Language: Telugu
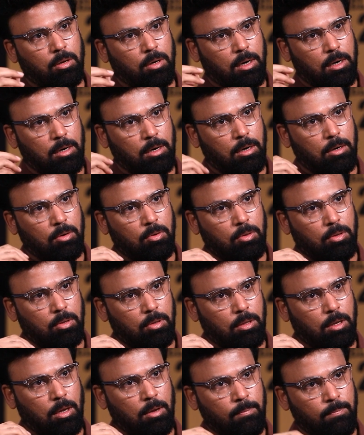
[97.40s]
కంటిన్యూ
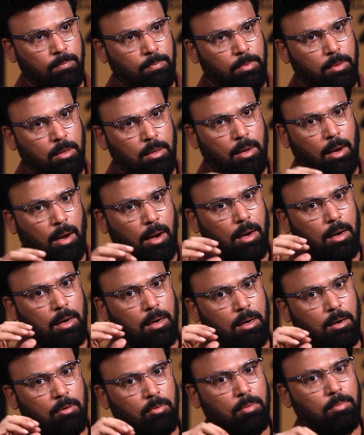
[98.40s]
అవుతుంది అండ్
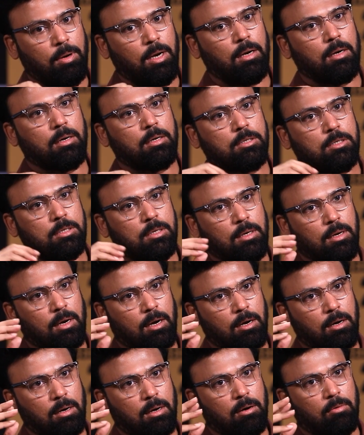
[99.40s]
ఇట్ విల్ బీ ఇంట్రెస్టింగ్
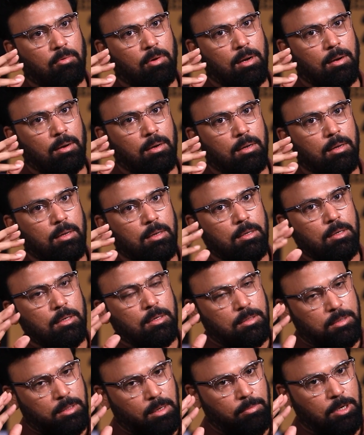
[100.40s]
అండ్ ఇట్ విల్
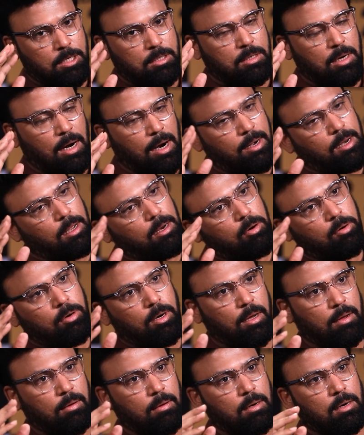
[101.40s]
సినిమా స్టార్టింగ్
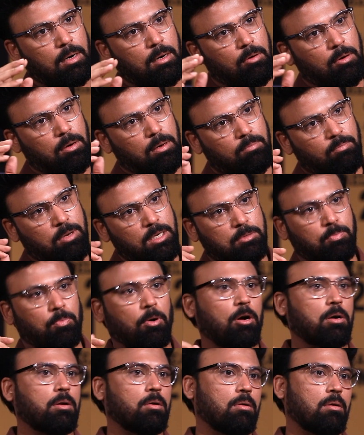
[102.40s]
నుండే ఇట్ విల్ బీ
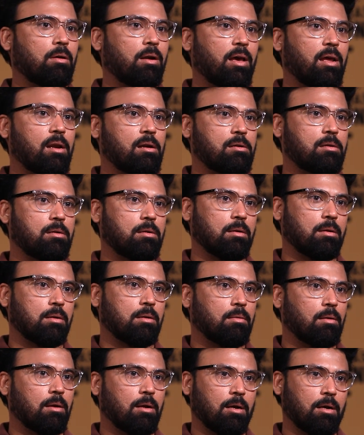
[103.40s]
స్పాట్ ఆన్ డైరెక్ట్
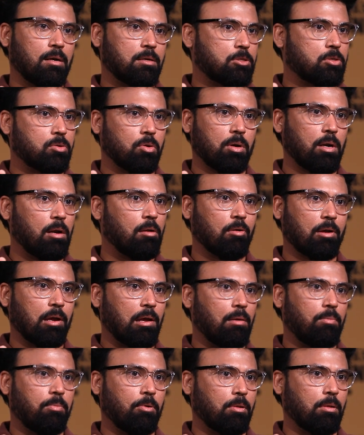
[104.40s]
స్టోరీలోకి
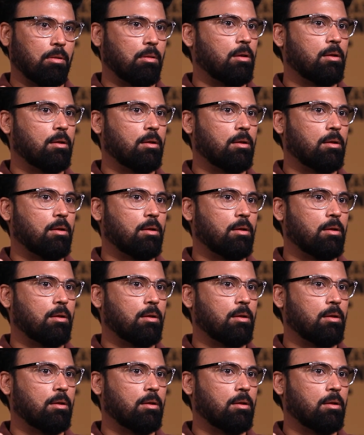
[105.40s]
వెళ్ళిపోతుంది